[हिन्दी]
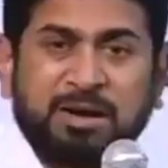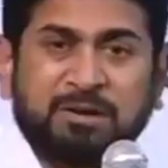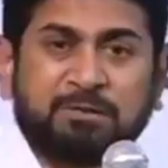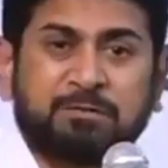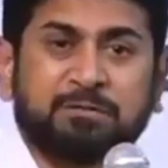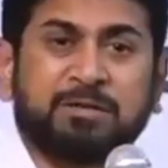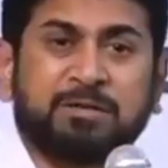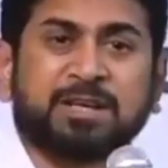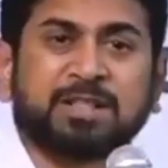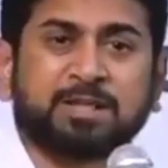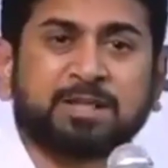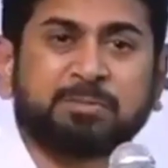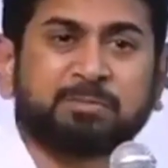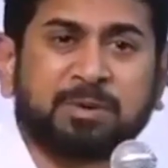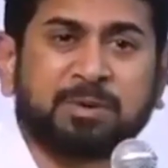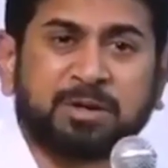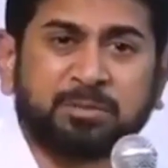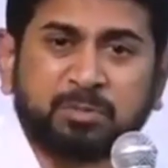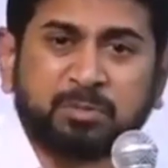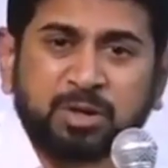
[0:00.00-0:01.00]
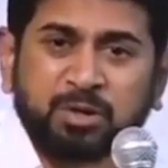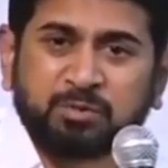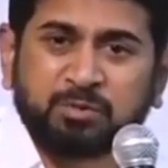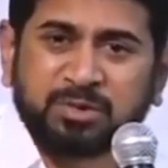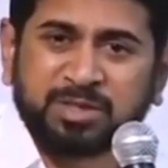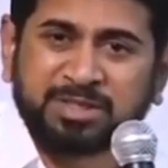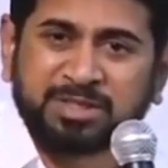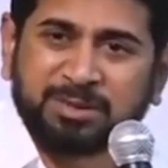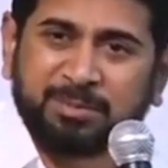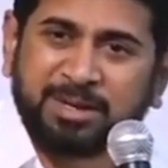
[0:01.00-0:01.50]
वक्त पर मुनवर
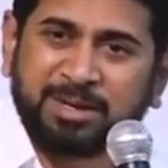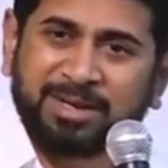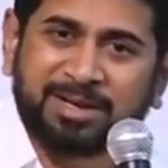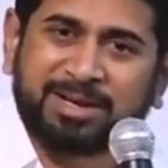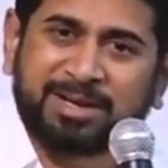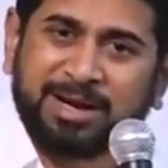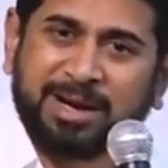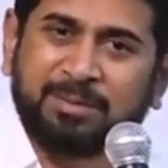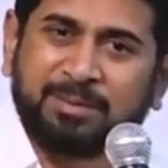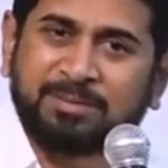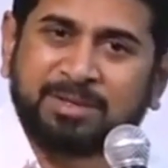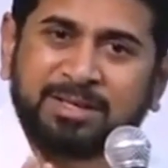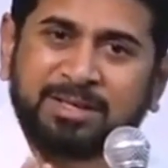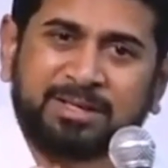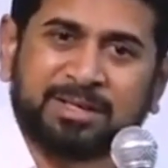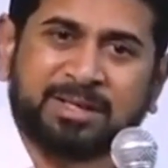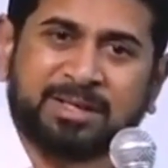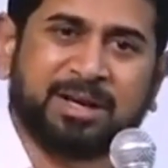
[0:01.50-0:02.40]
जमा ने काम नहीं किया